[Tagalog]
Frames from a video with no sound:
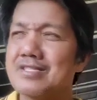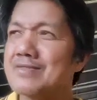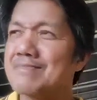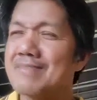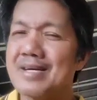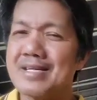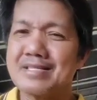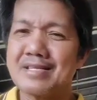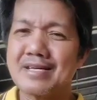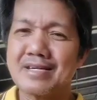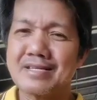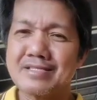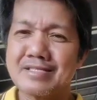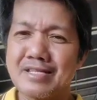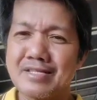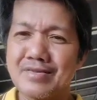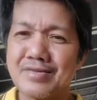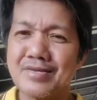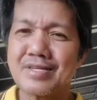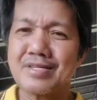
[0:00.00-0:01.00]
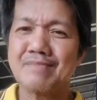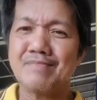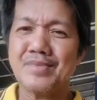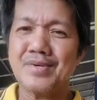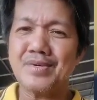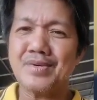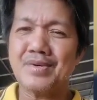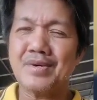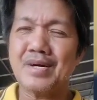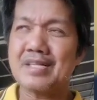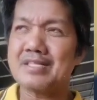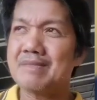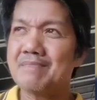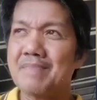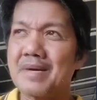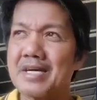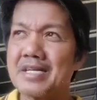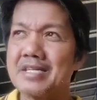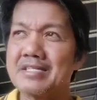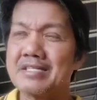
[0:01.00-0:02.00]
sinong bata ang tanungin mo at
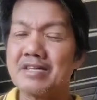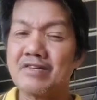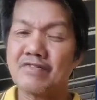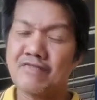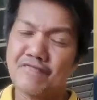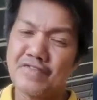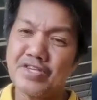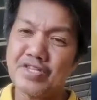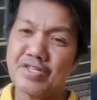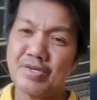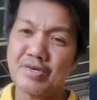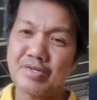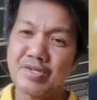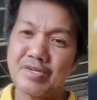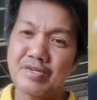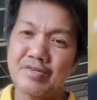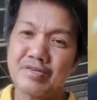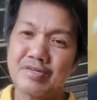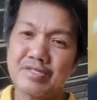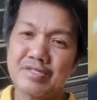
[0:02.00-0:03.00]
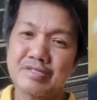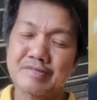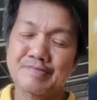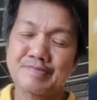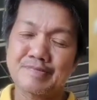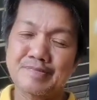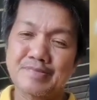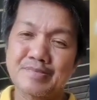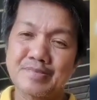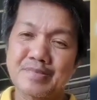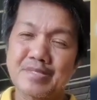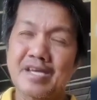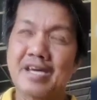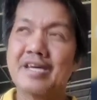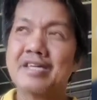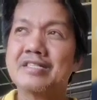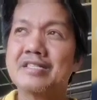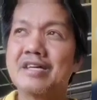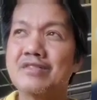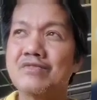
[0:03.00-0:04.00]
ipakita yung video na yon
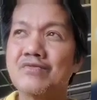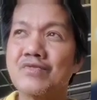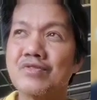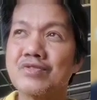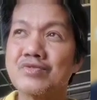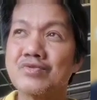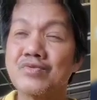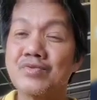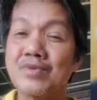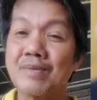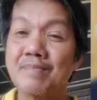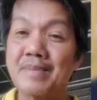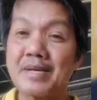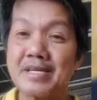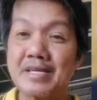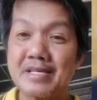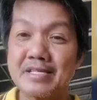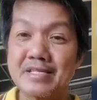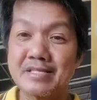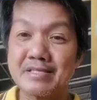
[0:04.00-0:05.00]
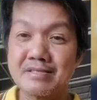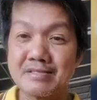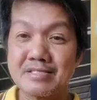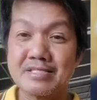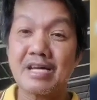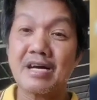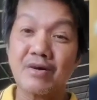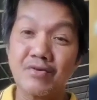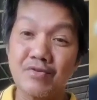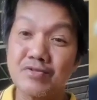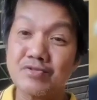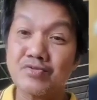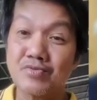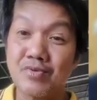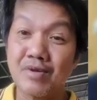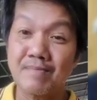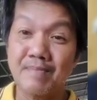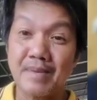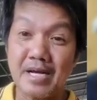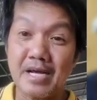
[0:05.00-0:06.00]
kahit anong kultura pa yan, saang
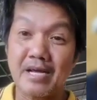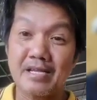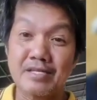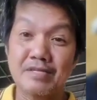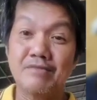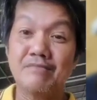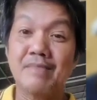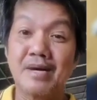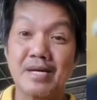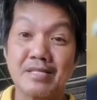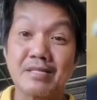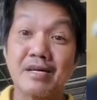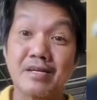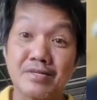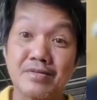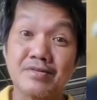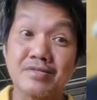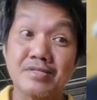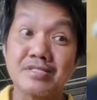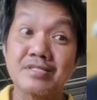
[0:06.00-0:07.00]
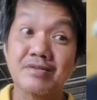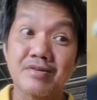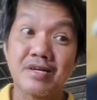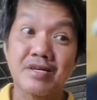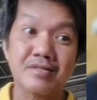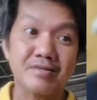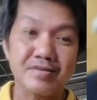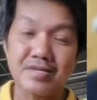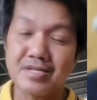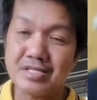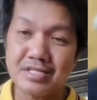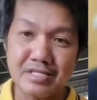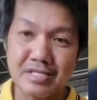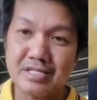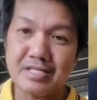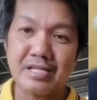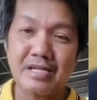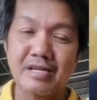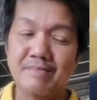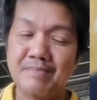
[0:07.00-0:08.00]
kultura pa galing yung batang yan, sigurado
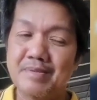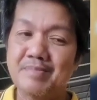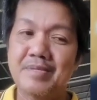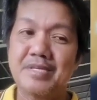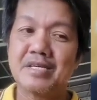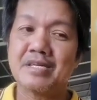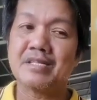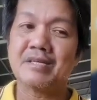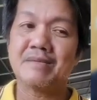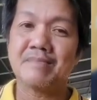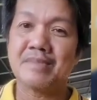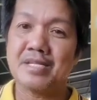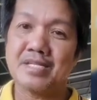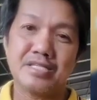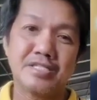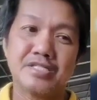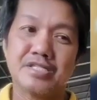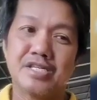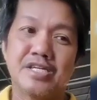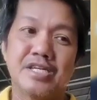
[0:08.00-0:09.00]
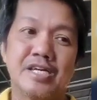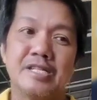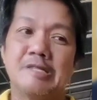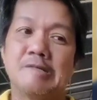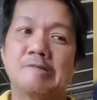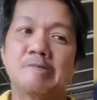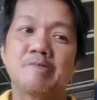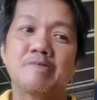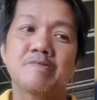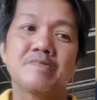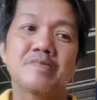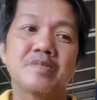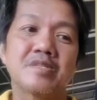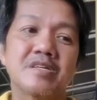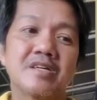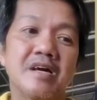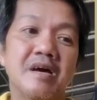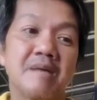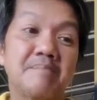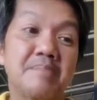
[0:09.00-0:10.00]
hindi nila bibigyan ng malisya yan.
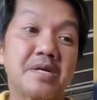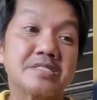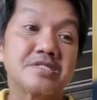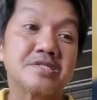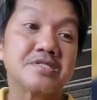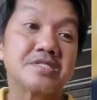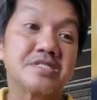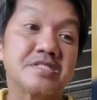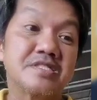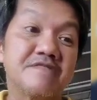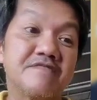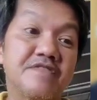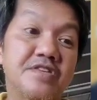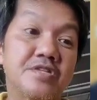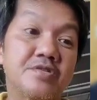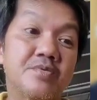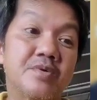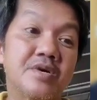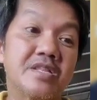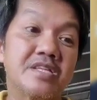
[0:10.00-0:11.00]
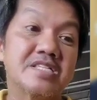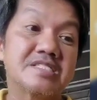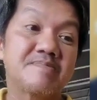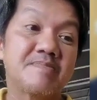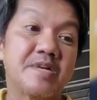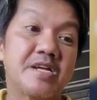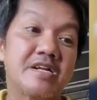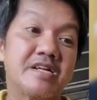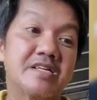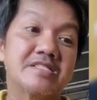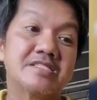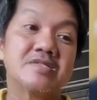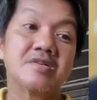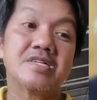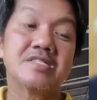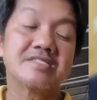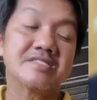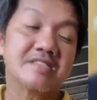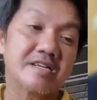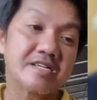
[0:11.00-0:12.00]
A person's individual experience
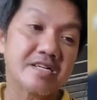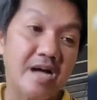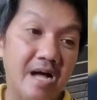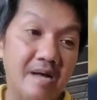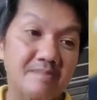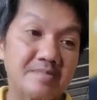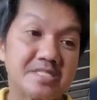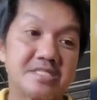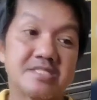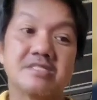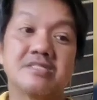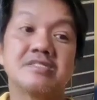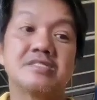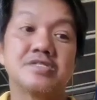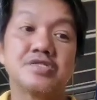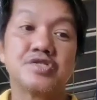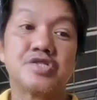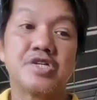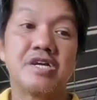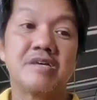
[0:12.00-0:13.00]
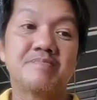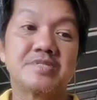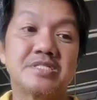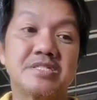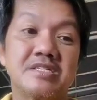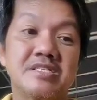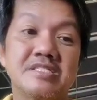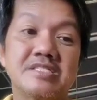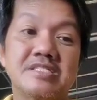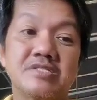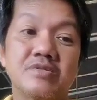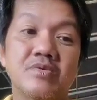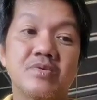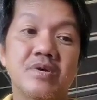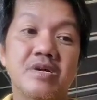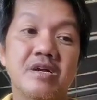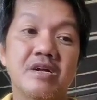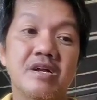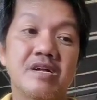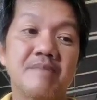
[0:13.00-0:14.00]
or circumstance shapes his
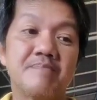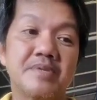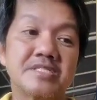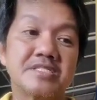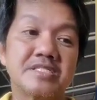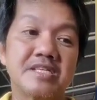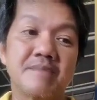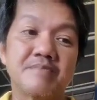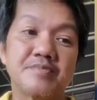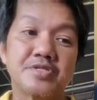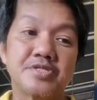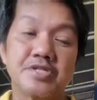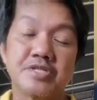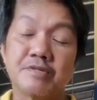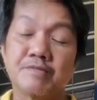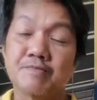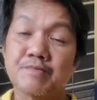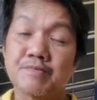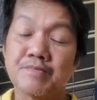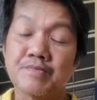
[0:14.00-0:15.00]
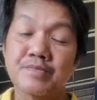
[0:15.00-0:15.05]
or her perception,